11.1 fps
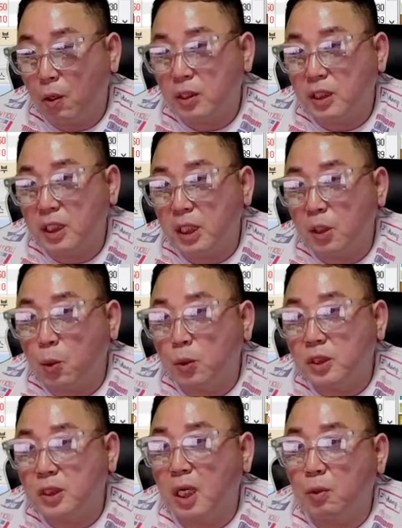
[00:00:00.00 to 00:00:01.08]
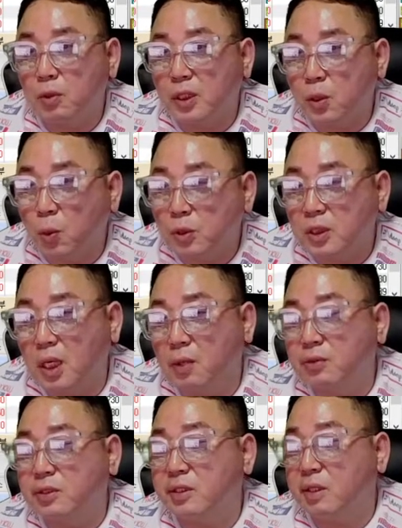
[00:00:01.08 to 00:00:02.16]
이 공식하고 이 공식하고
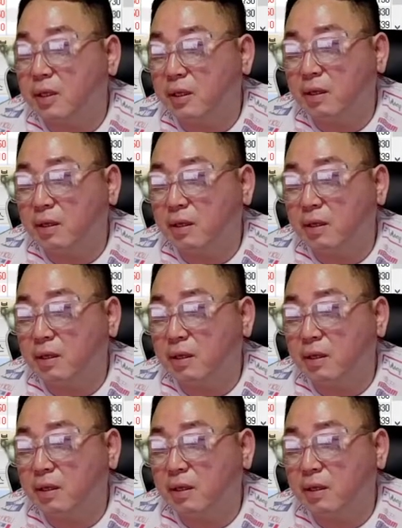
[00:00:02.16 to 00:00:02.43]
틀려요.